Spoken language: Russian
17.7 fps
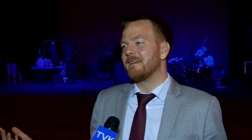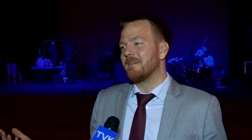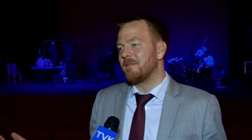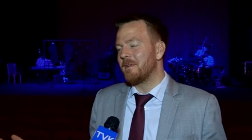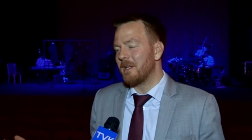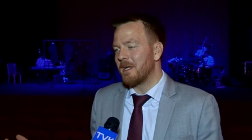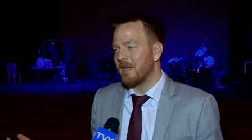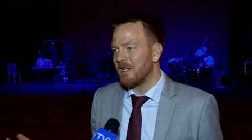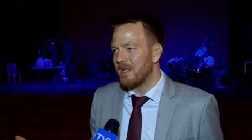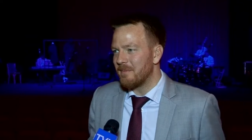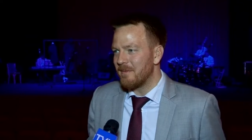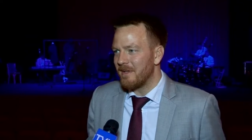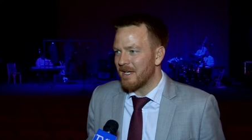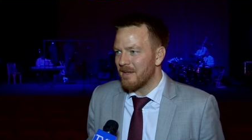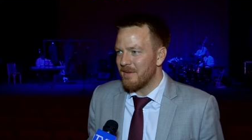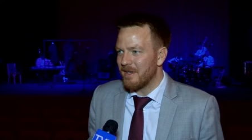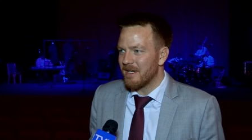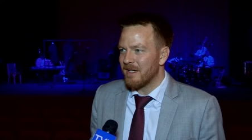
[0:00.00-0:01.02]
и
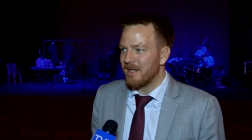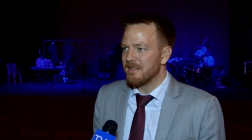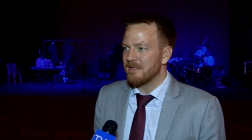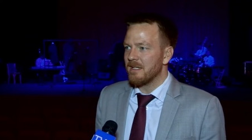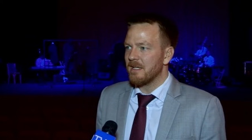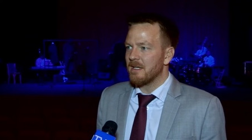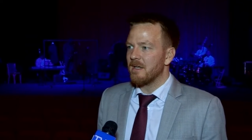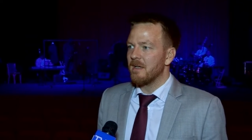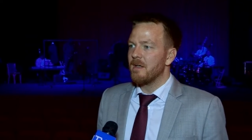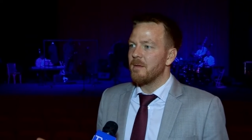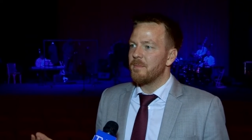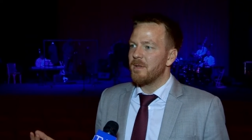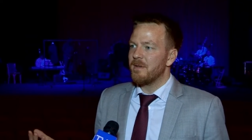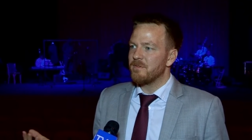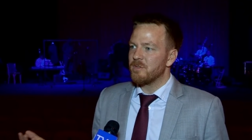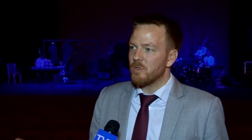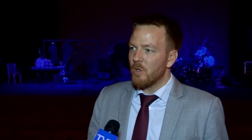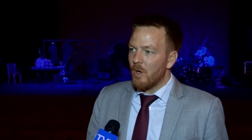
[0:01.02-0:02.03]
великолепных американских
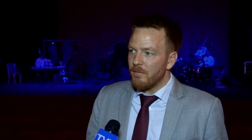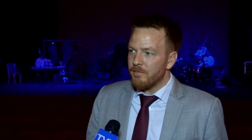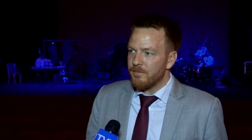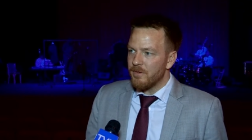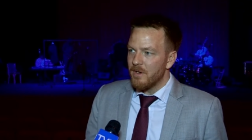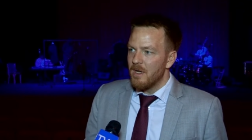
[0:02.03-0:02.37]
певцов.